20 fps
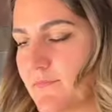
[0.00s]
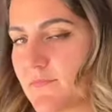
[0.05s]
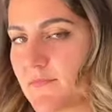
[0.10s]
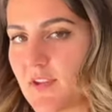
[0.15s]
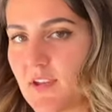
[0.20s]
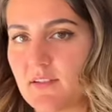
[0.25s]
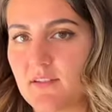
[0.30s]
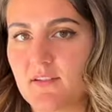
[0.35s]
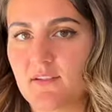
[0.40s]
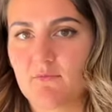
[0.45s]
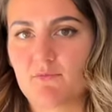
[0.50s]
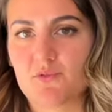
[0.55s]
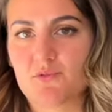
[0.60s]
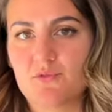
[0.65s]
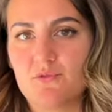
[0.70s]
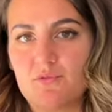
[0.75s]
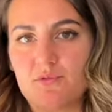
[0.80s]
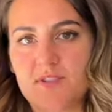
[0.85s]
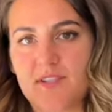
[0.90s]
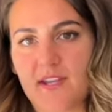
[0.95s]
Regardez comme je suis
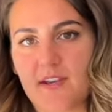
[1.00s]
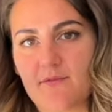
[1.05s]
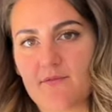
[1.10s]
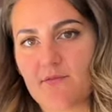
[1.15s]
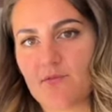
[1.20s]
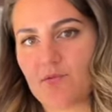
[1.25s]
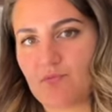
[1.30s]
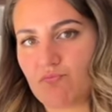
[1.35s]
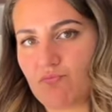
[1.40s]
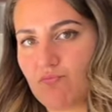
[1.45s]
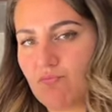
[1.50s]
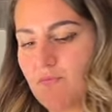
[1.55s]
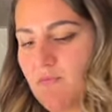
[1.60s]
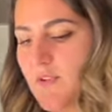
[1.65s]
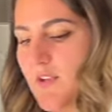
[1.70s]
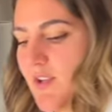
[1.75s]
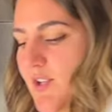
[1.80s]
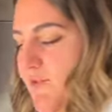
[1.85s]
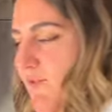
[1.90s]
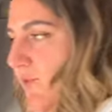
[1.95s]
une serveuse
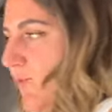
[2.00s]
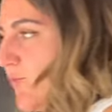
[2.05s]
là, je fais